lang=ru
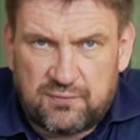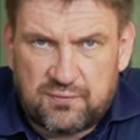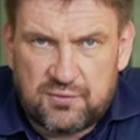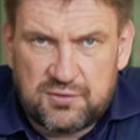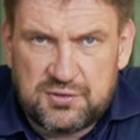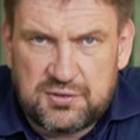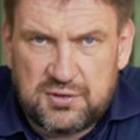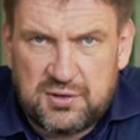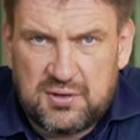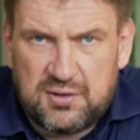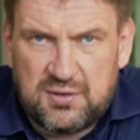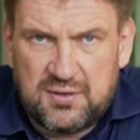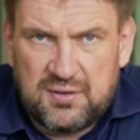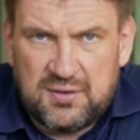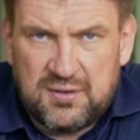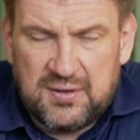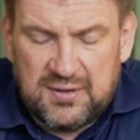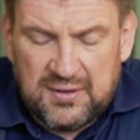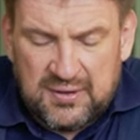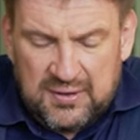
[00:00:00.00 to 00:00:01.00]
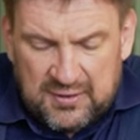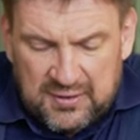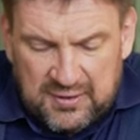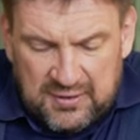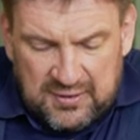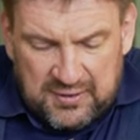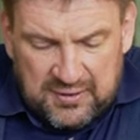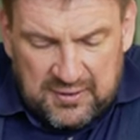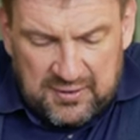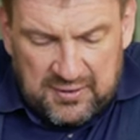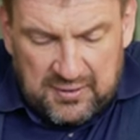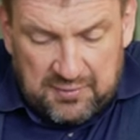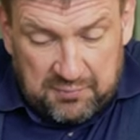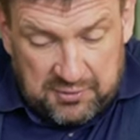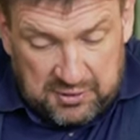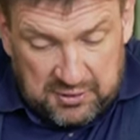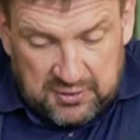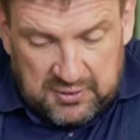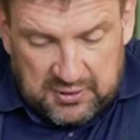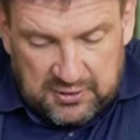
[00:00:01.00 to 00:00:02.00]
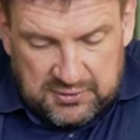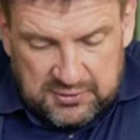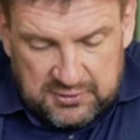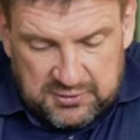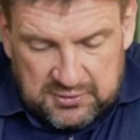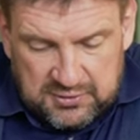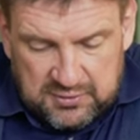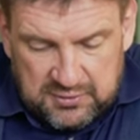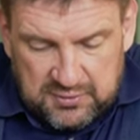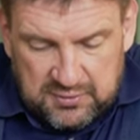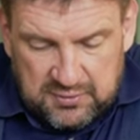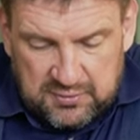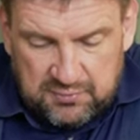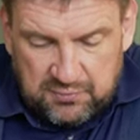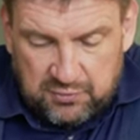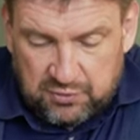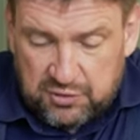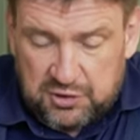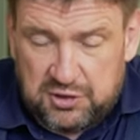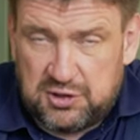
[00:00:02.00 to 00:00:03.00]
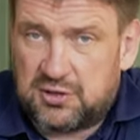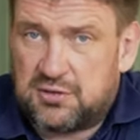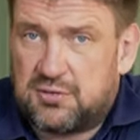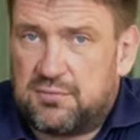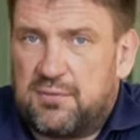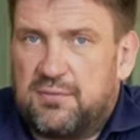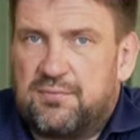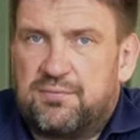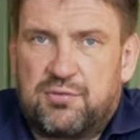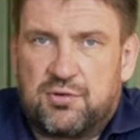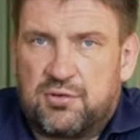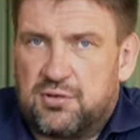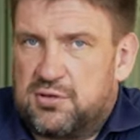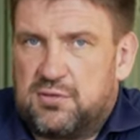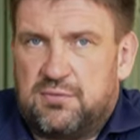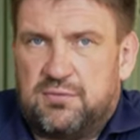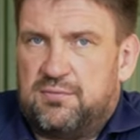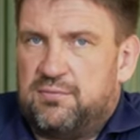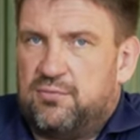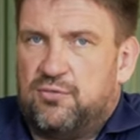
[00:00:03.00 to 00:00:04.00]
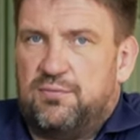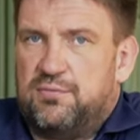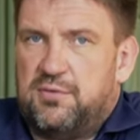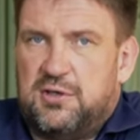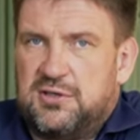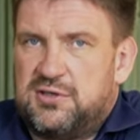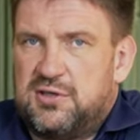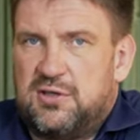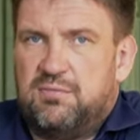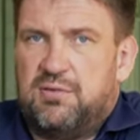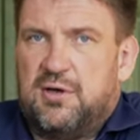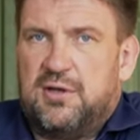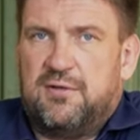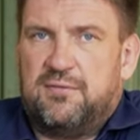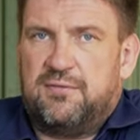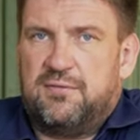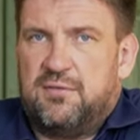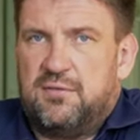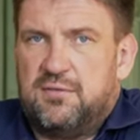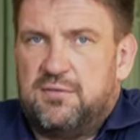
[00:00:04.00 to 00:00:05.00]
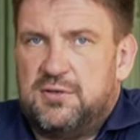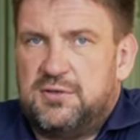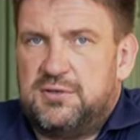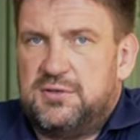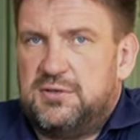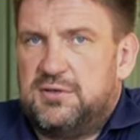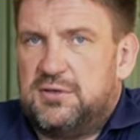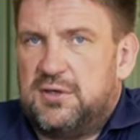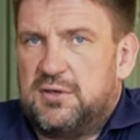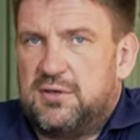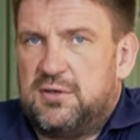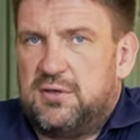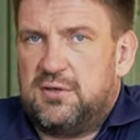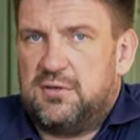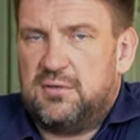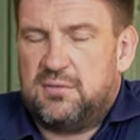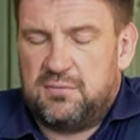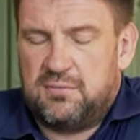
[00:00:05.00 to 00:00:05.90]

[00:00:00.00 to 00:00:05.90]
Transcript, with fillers: вкуснее. Э, мне кажется. Он сейчас просто ну, 10 баллов из десятки.